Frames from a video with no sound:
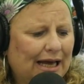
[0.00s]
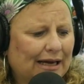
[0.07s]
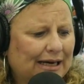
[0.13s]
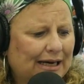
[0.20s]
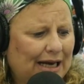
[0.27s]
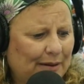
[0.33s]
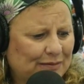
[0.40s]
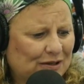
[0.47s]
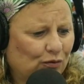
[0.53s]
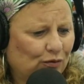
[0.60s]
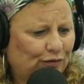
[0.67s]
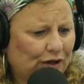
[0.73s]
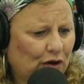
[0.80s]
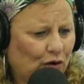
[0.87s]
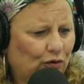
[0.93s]
la,
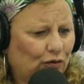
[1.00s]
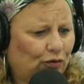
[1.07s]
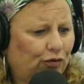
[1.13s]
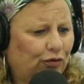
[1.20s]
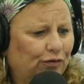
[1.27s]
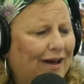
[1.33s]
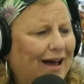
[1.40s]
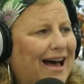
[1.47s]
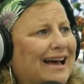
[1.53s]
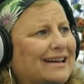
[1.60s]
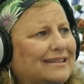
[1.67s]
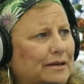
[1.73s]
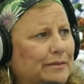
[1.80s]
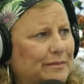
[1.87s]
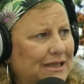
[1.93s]
conférence va
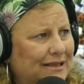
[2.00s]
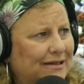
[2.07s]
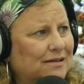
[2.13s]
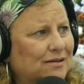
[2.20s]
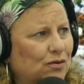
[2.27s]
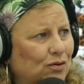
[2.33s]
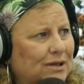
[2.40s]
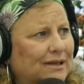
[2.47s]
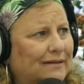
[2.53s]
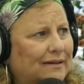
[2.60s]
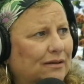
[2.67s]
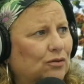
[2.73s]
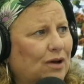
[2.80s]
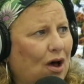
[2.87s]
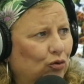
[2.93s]
indemniser ceux qui
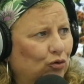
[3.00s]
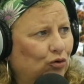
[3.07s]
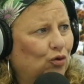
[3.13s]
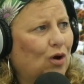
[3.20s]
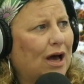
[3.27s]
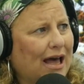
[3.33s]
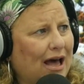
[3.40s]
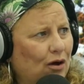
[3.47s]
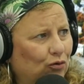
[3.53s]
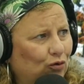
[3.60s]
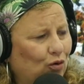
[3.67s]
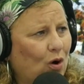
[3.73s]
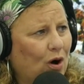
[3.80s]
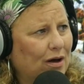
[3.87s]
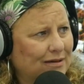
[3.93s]
étaient de 42 à
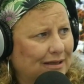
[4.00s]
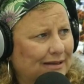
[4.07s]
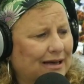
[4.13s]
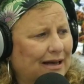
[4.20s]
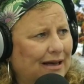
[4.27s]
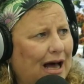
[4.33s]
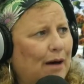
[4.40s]
43, c'est ça À